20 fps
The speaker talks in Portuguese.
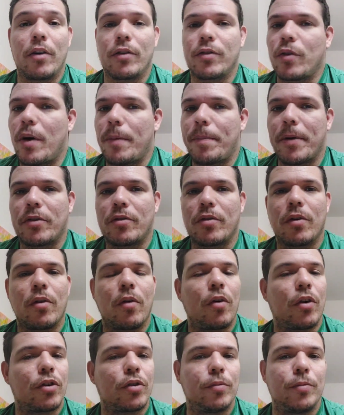Eu sou uma pessoa que eu
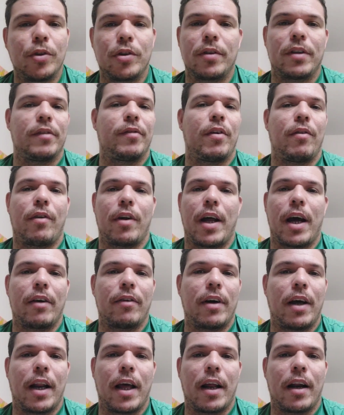gosto muito de ver o horário,
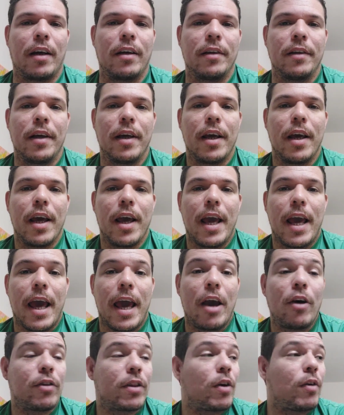galera.
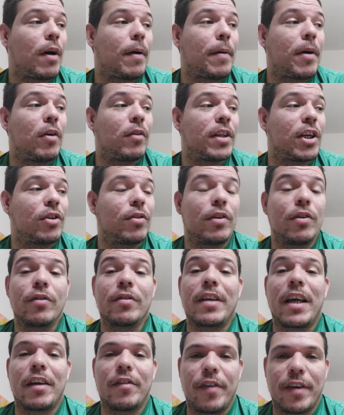Eu tenho, eu deixo de
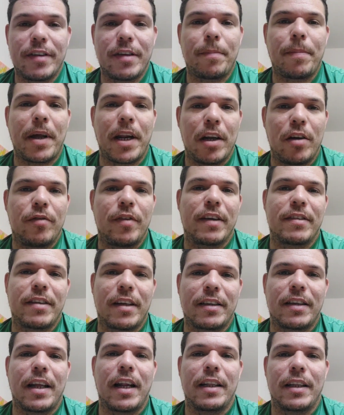usar às vezes aparelho via
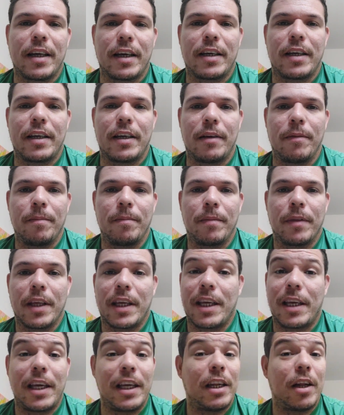satélite aqui,
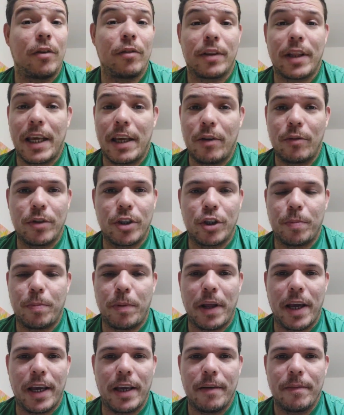que não tem um
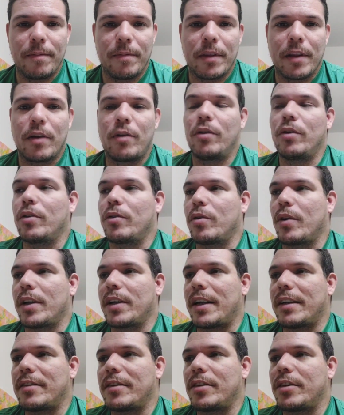display quando eu estou
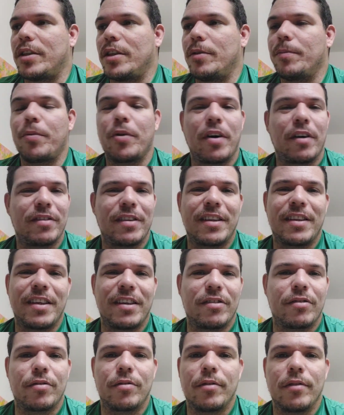assistindo por causa
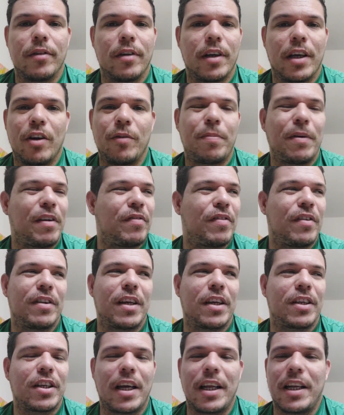disso. Eu prefiro
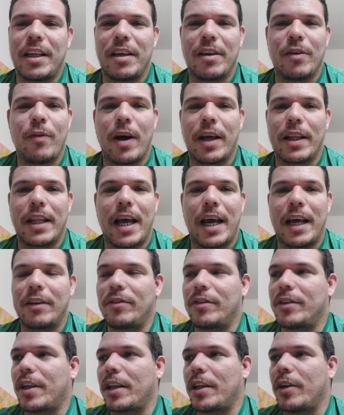deixar ele guardado,
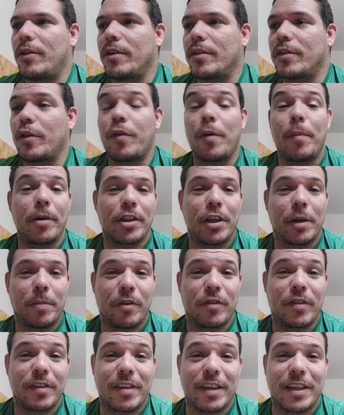entendeu? Se eu for mostrar para
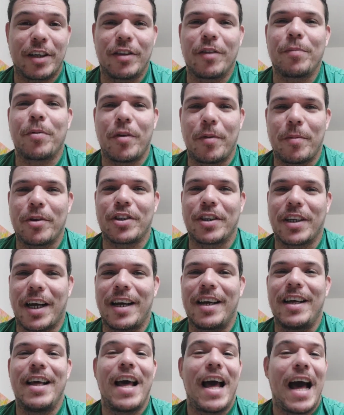vocês aqui, depois eu vou
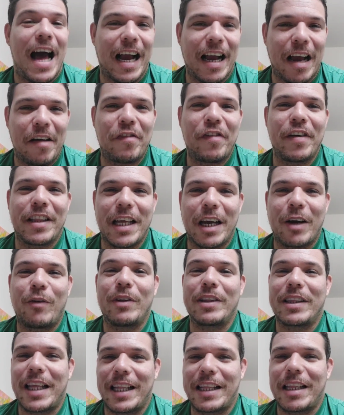mostrar a gaveta e a
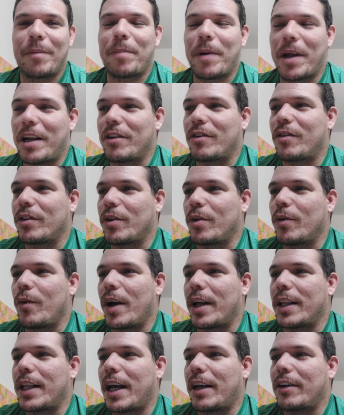quantidade de aparelho que eu tenho
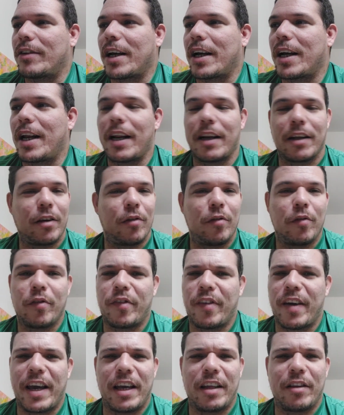guardado, tá, galera? Que eu não
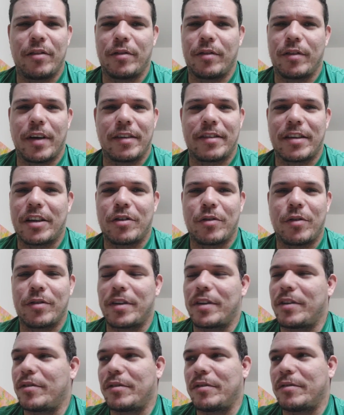vendo essas
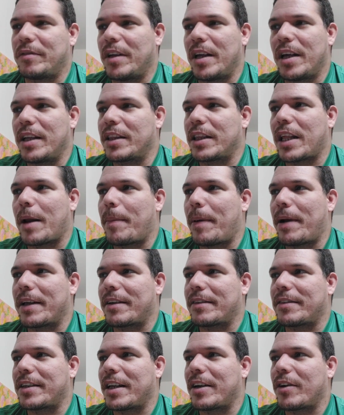coisas, eu não trabalho com
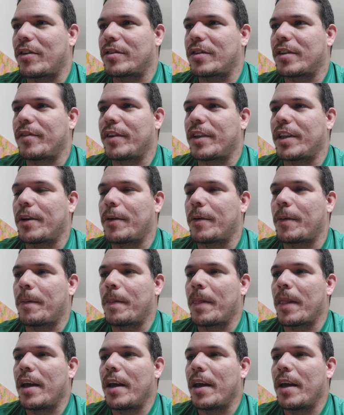esse negócio de emenda não.